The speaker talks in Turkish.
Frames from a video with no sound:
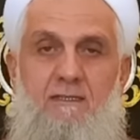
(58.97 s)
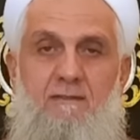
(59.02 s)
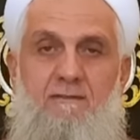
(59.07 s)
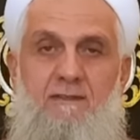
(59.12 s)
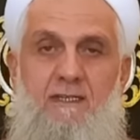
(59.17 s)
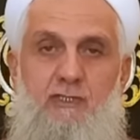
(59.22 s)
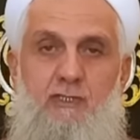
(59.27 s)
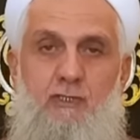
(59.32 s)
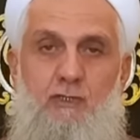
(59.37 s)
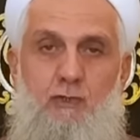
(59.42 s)

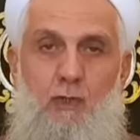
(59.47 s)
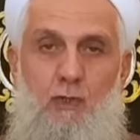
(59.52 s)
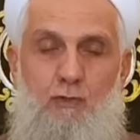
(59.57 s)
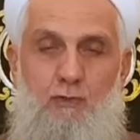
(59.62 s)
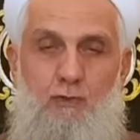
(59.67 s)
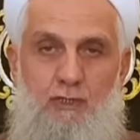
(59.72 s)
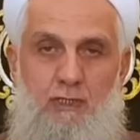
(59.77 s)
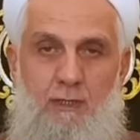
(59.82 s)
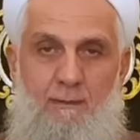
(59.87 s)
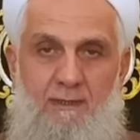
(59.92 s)
Fecir
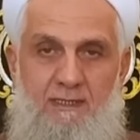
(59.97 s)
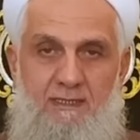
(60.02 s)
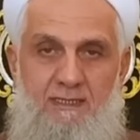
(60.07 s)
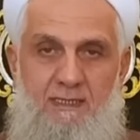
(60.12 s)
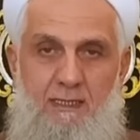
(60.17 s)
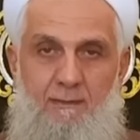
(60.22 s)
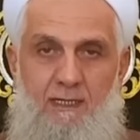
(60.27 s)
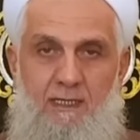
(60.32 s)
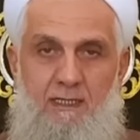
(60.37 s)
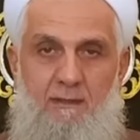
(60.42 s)
doğduğu zaman
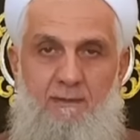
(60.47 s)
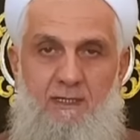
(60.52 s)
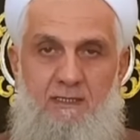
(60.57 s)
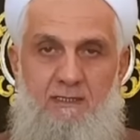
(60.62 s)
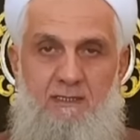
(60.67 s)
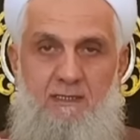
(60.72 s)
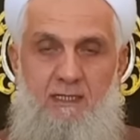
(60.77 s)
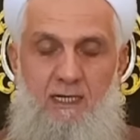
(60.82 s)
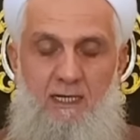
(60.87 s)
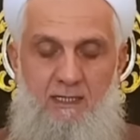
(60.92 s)
sabah
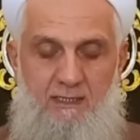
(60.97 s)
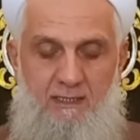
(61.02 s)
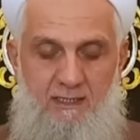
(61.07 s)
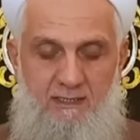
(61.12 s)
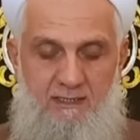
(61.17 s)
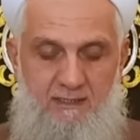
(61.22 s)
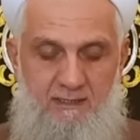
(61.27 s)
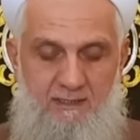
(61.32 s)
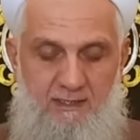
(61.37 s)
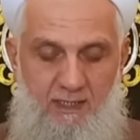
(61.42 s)
namazının
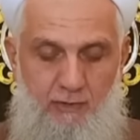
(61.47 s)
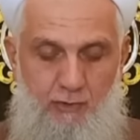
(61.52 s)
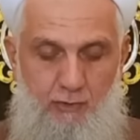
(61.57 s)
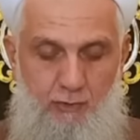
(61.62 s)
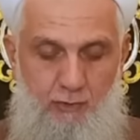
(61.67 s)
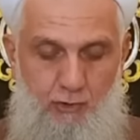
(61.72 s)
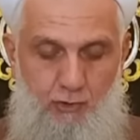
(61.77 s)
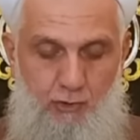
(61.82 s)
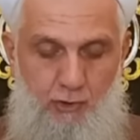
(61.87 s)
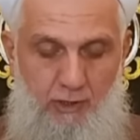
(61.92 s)
arkasından
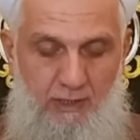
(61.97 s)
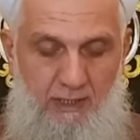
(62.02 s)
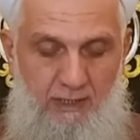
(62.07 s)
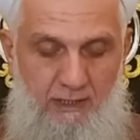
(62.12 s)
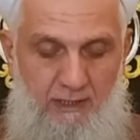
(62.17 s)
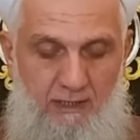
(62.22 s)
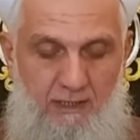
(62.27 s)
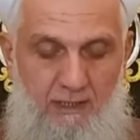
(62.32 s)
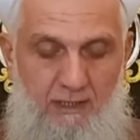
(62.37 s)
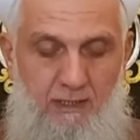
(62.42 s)
şunu söyle.